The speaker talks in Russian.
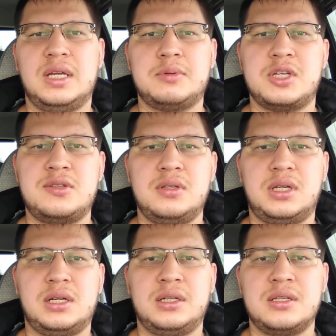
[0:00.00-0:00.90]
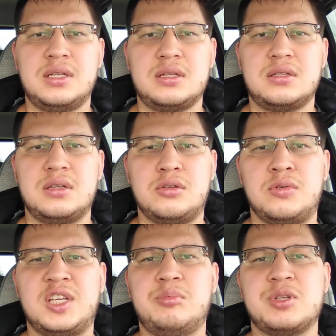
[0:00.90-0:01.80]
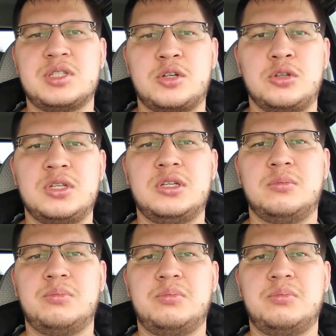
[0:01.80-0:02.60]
общественных организаций и другие посторонние,